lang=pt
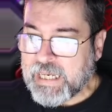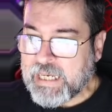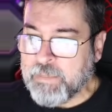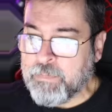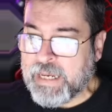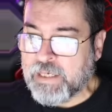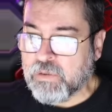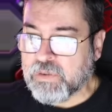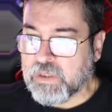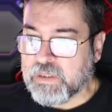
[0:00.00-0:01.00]
e
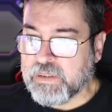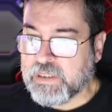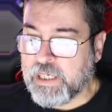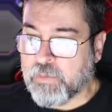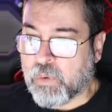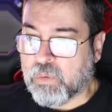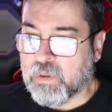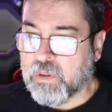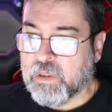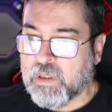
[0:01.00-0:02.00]
menos Zero.
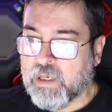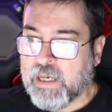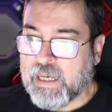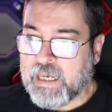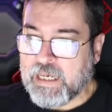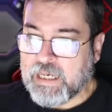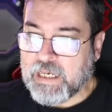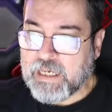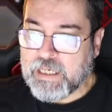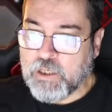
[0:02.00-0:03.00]

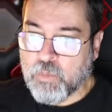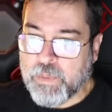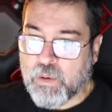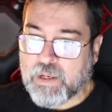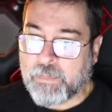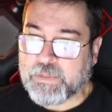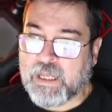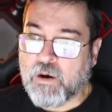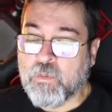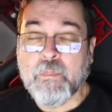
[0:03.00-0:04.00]
E o meu
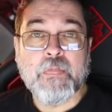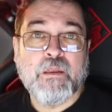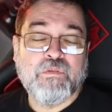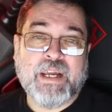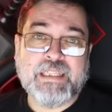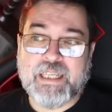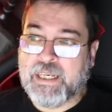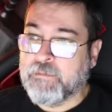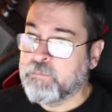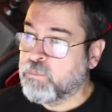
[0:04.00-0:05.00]
capital vai
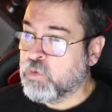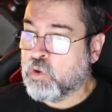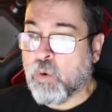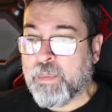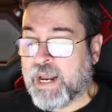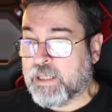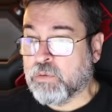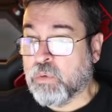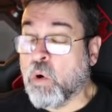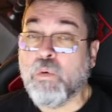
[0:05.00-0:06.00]
ter
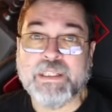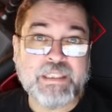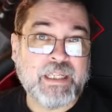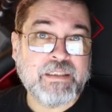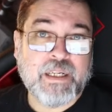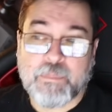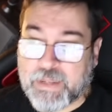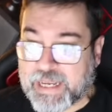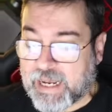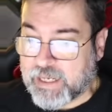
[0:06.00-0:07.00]
dobrado ou até
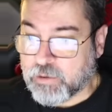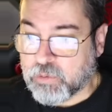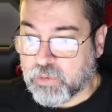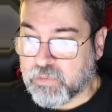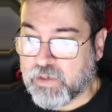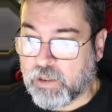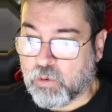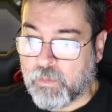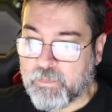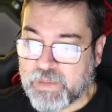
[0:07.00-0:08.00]
triplicado o
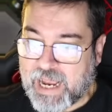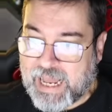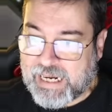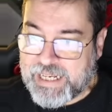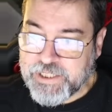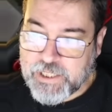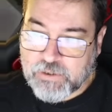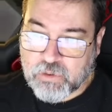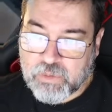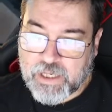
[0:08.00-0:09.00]
valor. Além
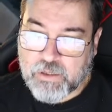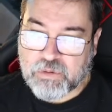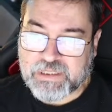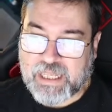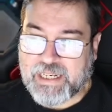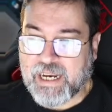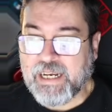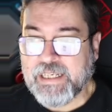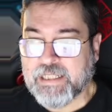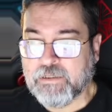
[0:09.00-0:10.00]
disso, eu estaria
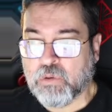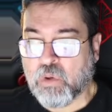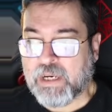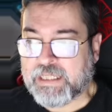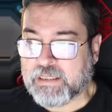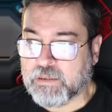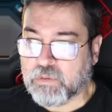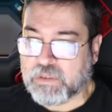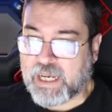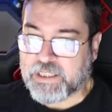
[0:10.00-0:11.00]
ganhando coletando
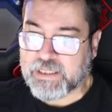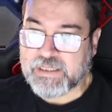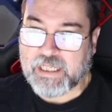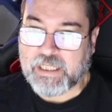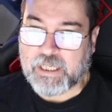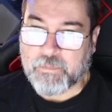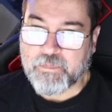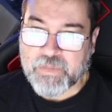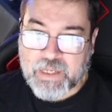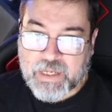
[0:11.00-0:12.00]
taxas aqui.
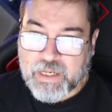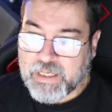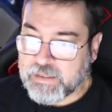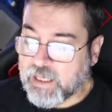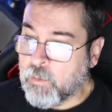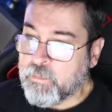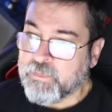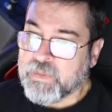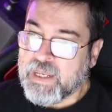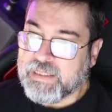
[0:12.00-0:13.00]
Então,
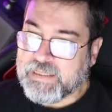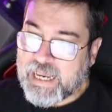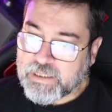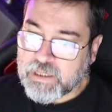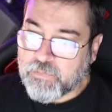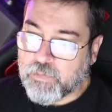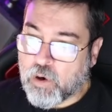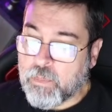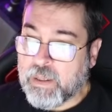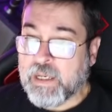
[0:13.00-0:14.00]
desta
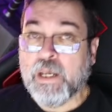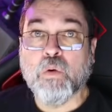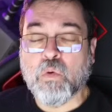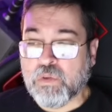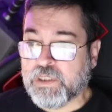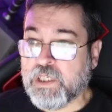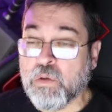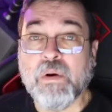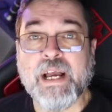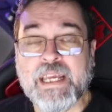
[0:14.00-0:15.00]
forma, eu
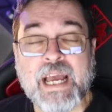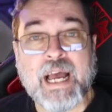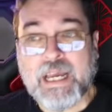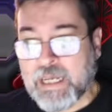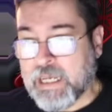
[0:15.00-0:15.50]
consigo ganhar